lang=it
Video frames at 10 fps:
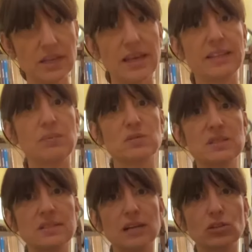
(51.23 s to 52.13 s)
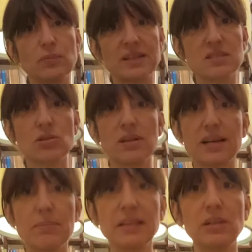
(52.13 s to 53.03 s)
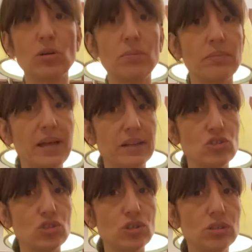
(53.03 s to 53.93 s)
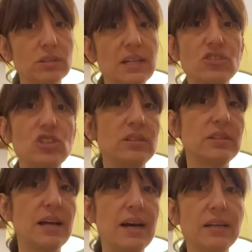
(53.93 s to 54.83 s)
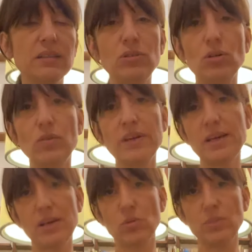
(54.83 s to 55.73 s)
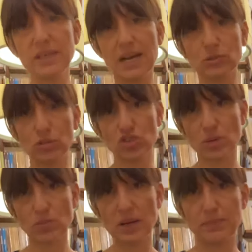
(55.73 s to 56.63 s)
e depositati presso le Camere di Commercio della città di dove è ubicato diciamo,